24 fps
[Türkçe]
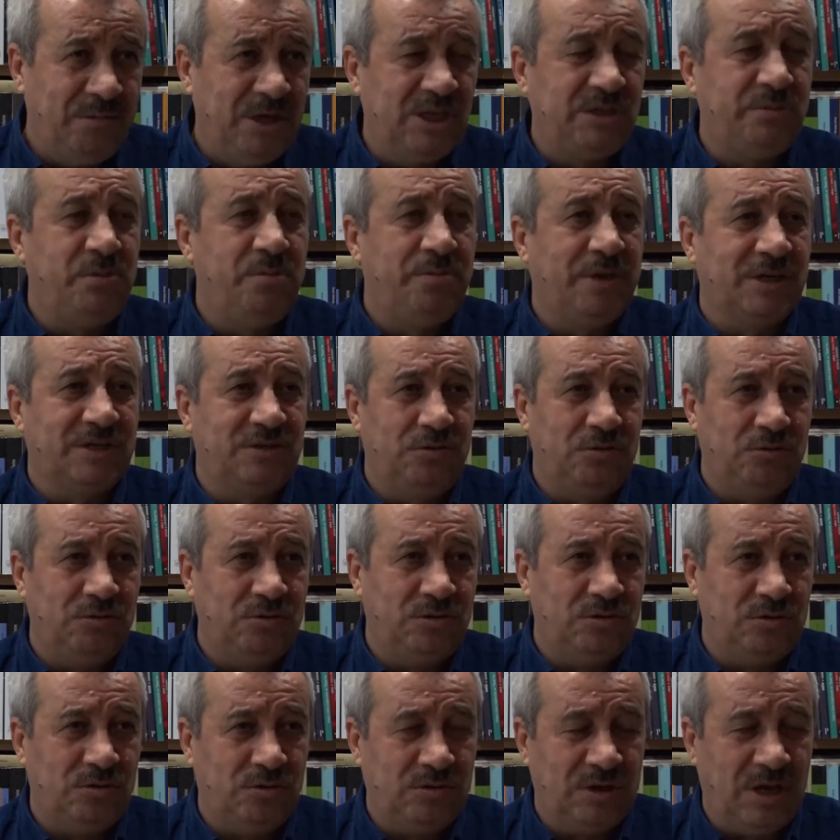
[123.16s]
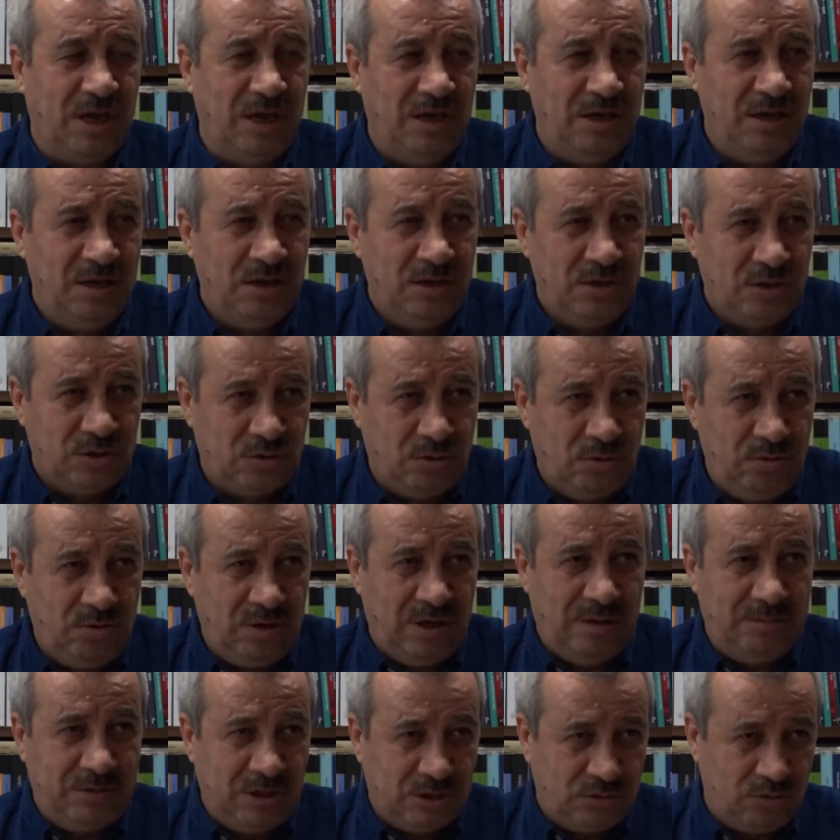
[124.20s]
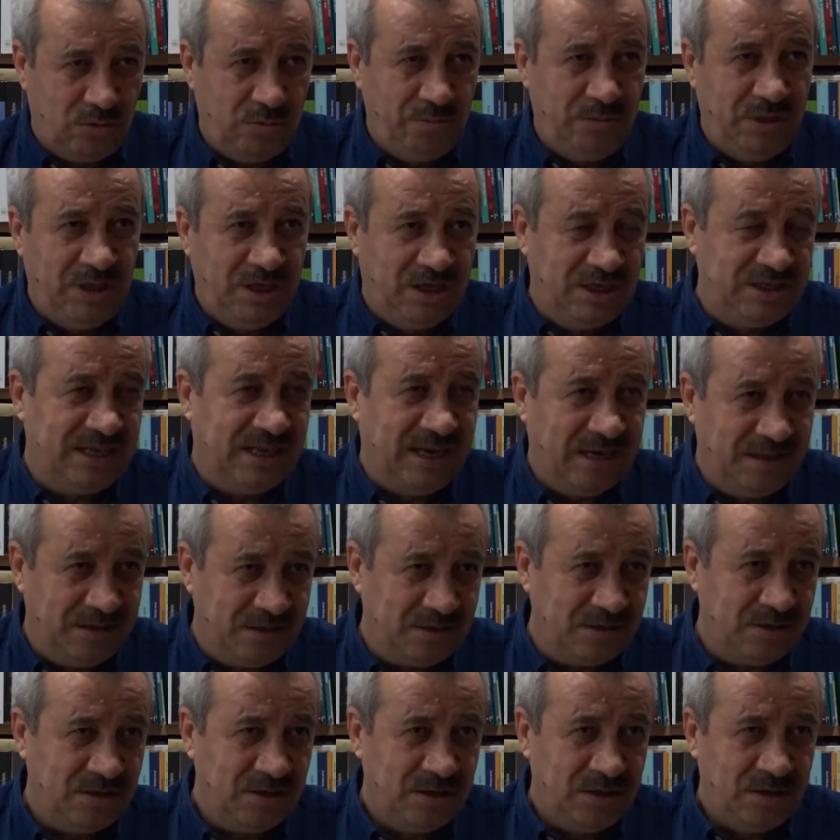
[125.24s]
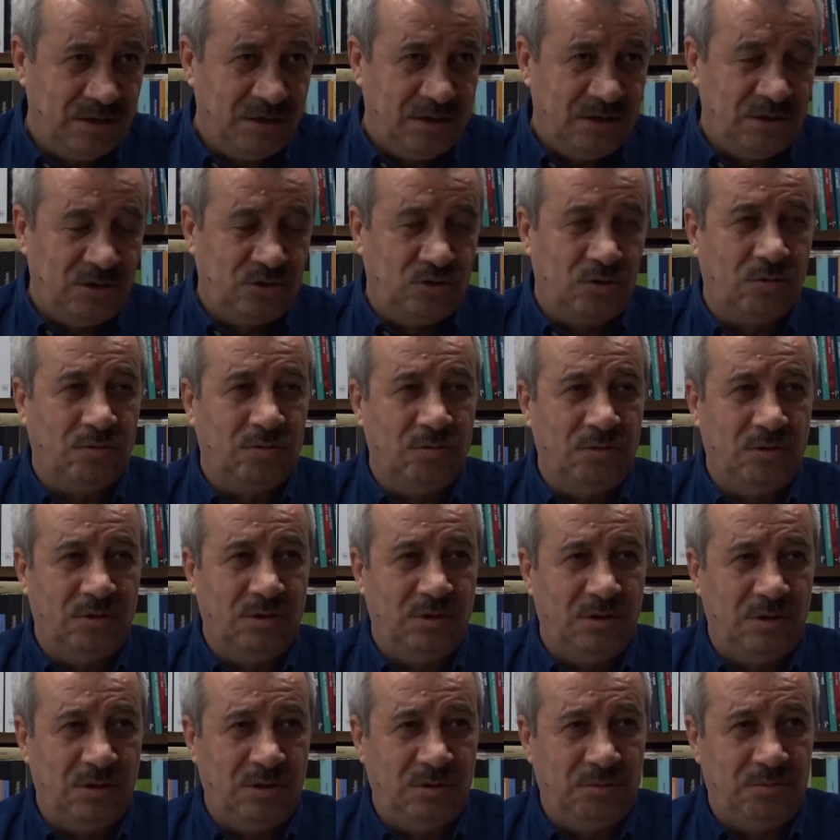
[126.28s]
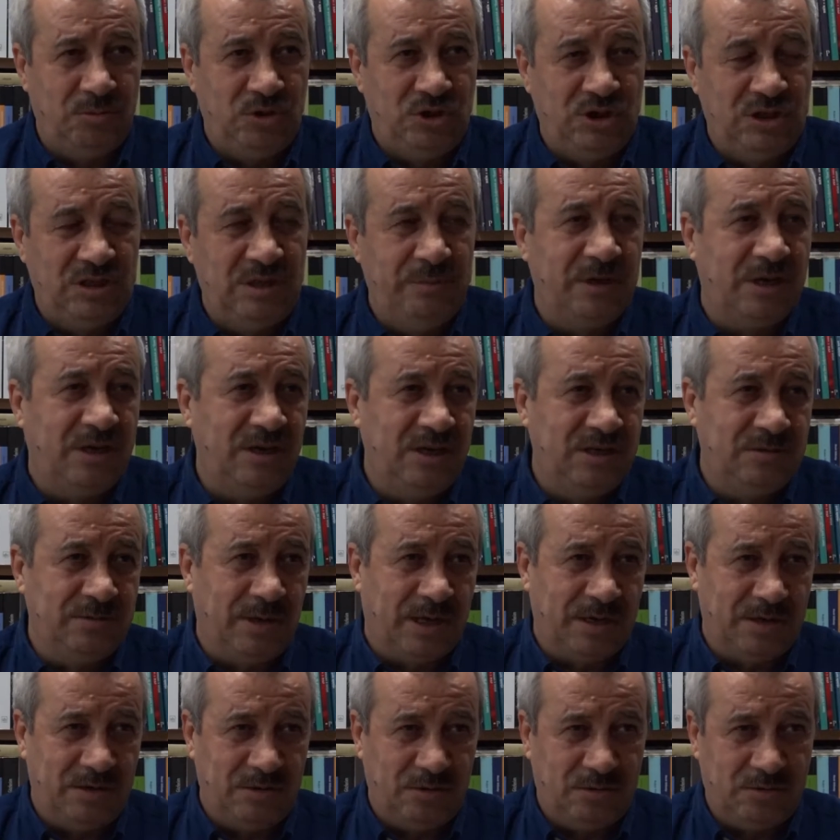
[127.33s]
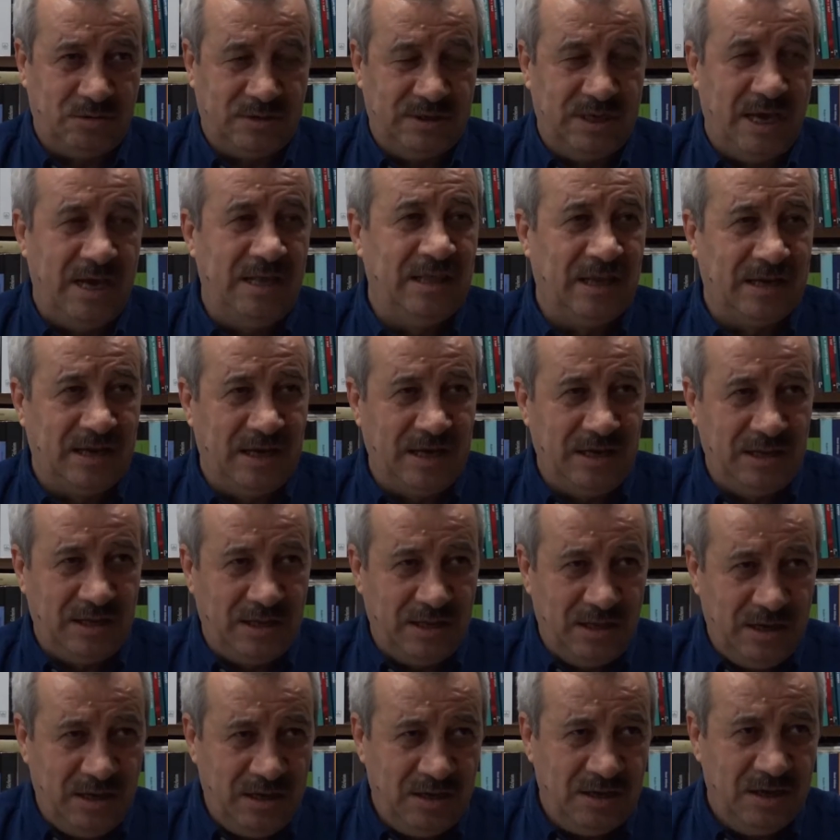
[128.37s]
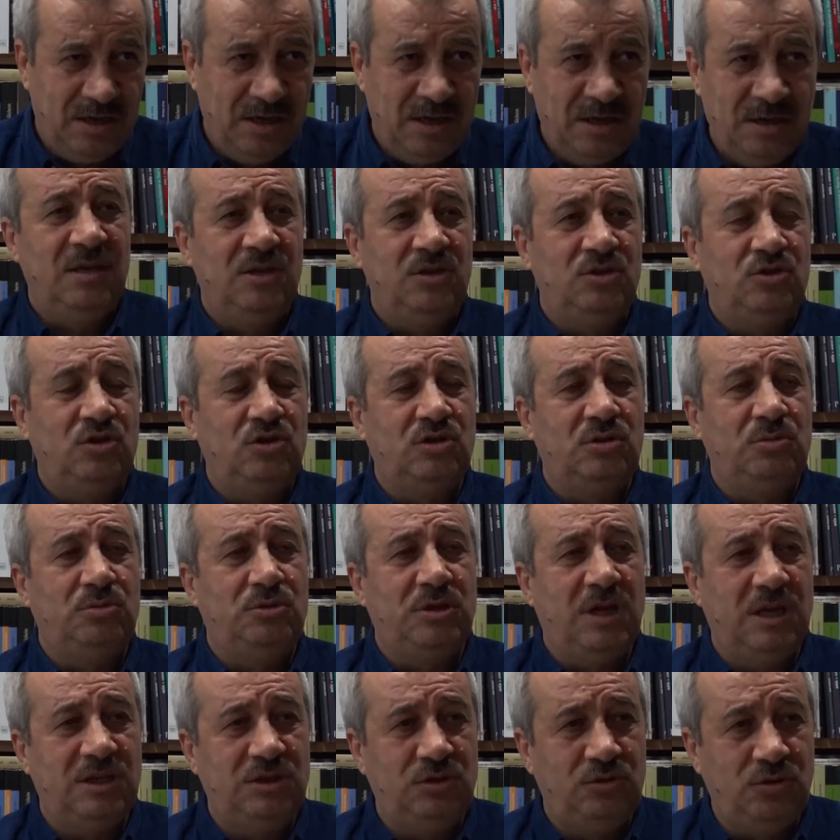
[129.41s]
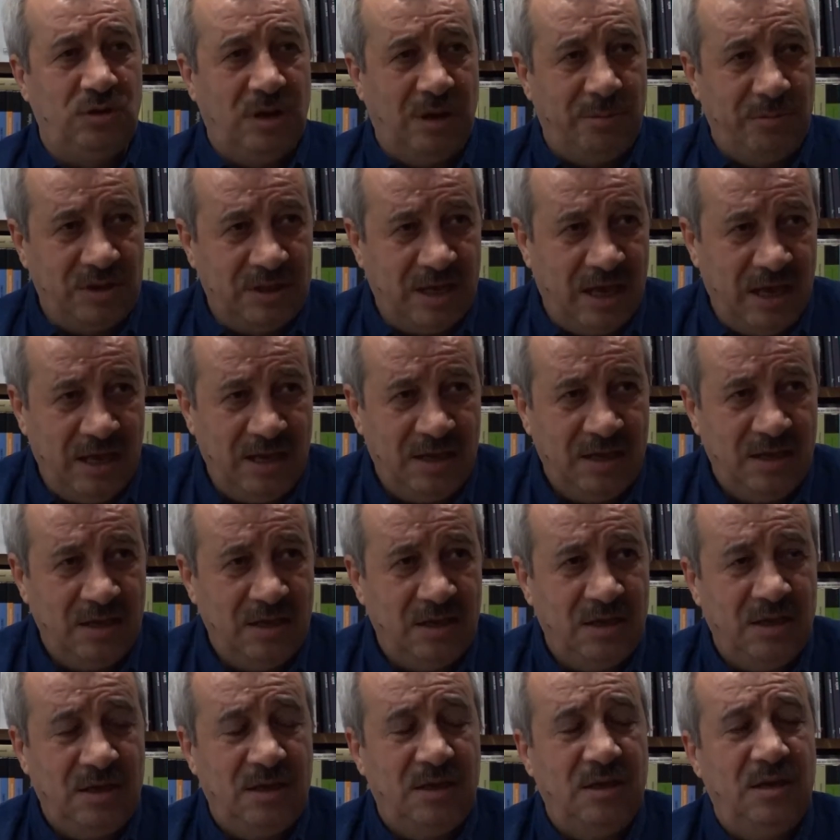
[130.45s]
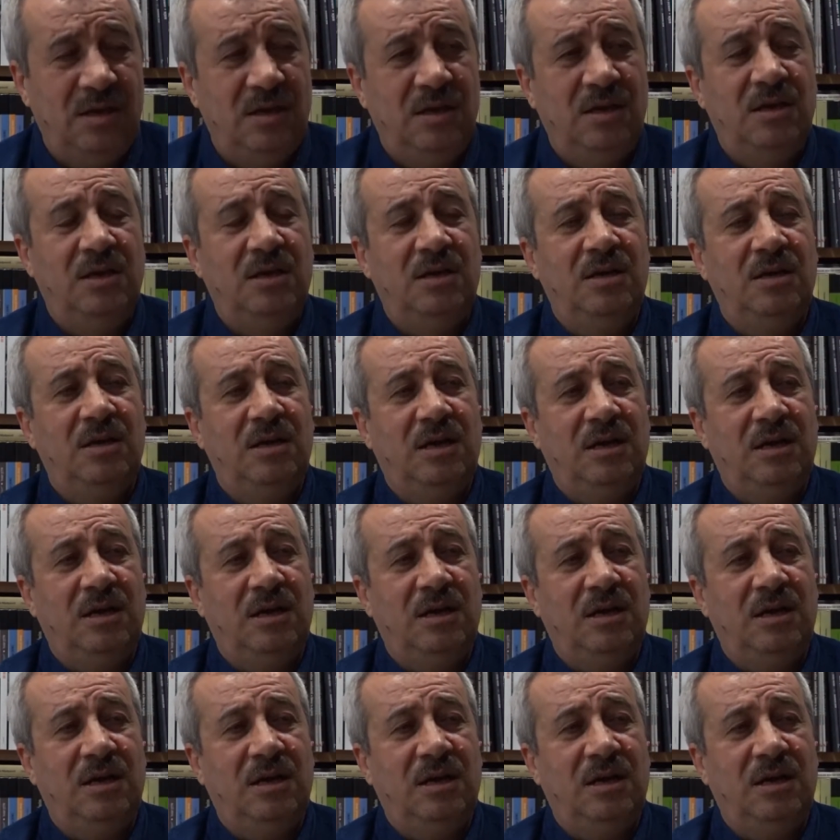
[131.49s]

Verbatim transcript: 5000 basıyoruz. O da son dönemde son 1-2 senedir çok e, ciddi bir kriz var Kürt yayınlarla ilgili çözüm süreci döneminde e,